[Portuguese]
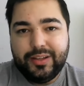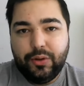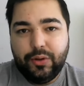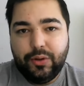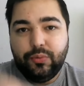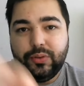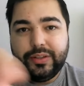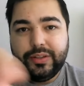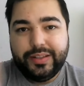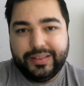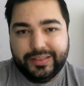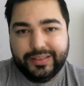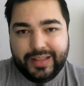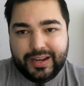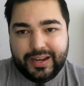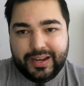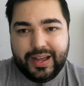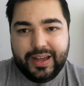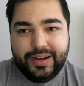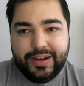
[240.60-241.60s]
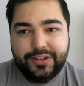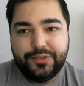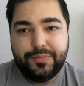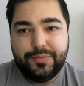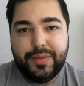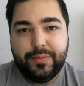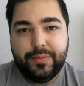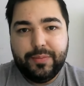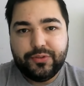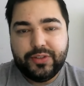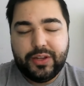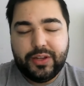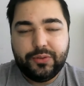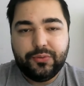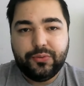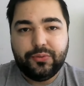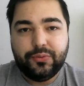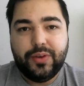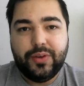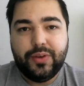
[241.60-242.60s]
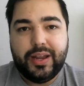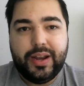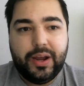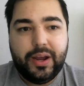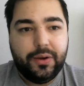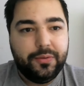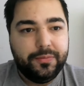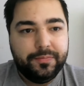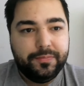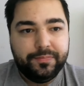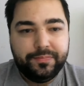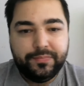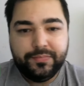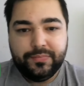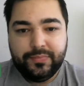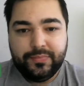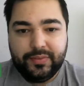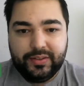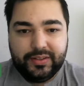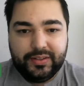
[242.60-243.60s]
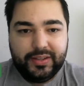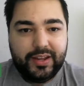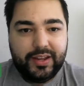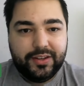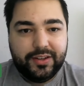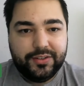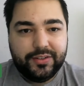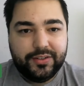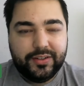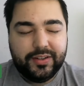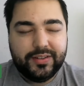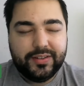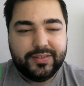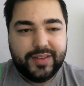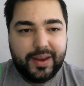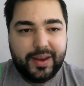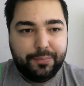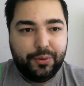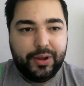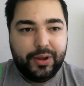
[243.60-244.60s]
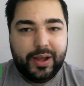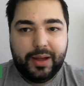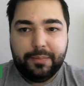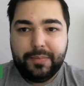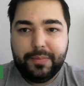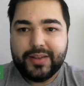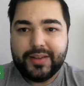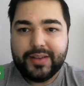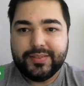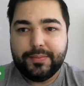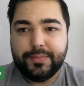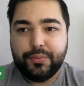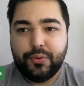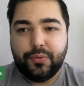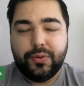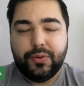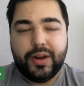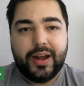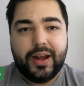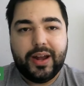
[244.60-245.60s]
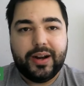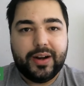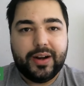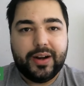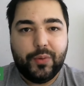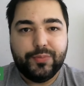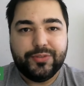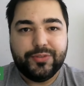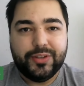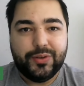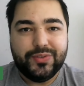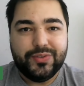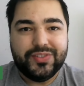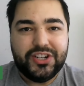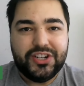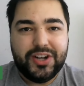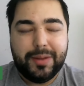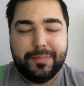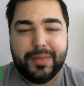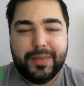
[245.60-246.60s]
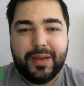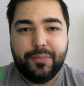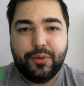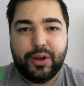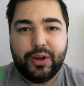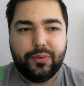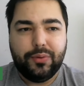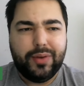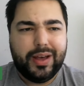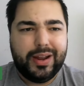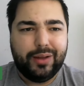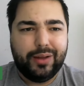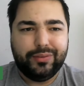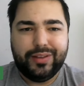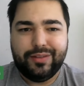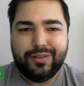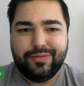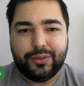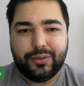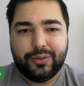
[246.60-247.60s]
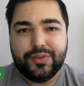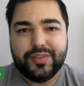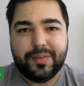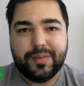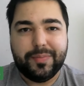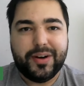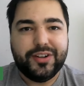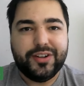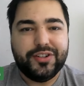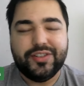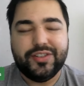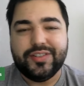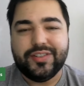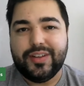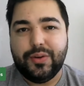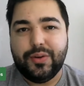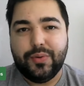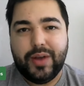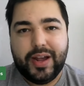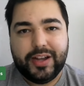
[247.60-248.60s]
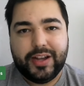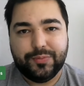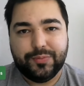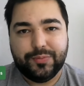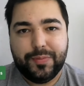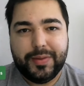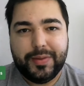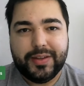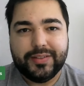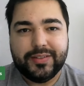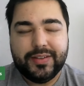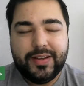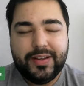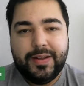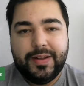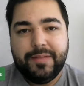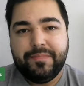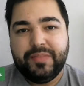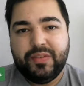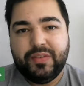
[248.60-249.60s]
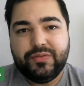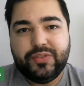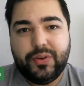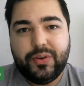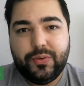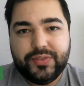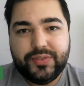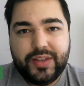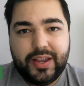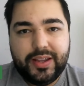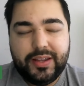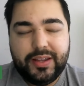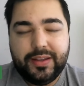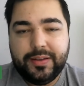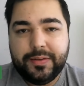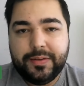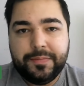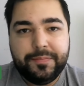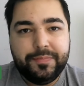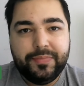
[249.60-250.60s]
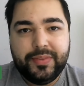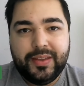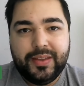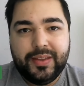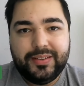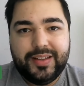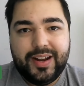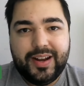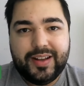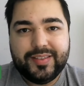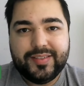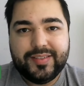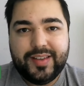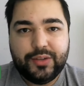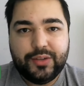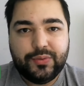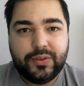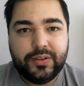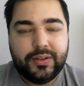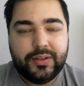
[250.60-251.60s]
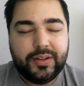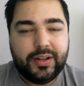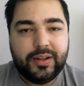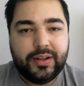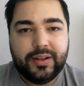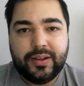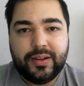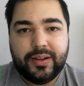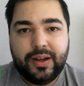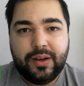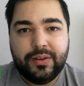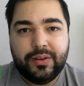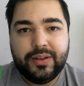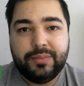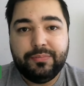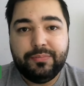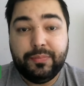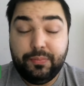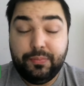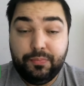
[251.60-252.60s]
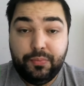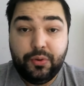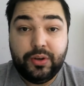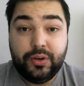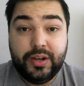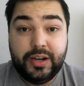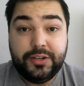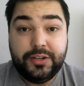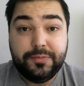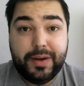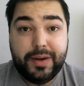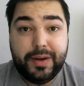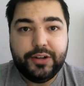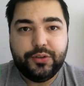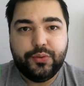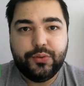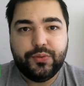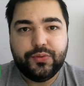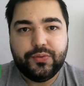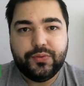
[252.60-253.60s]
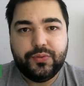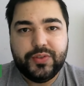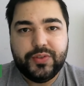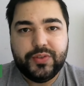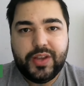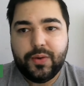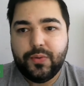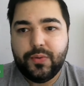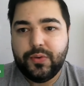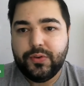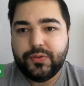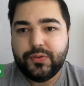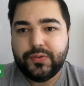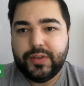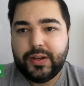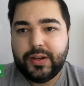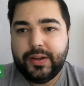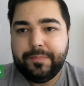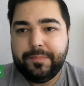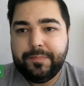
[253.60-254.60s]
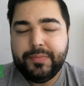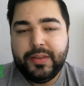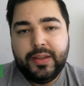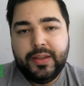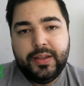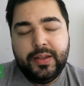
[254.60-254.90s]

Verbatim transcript: Então, lá na área de membros né, do, do canal, quem quiser apoiar, basta procurar a opção Seja Membro aqui no canal, tem valores a partir de R$ reais por mês. Você consegue ter acesso a, a, a grande parte dos, dos recursos ali.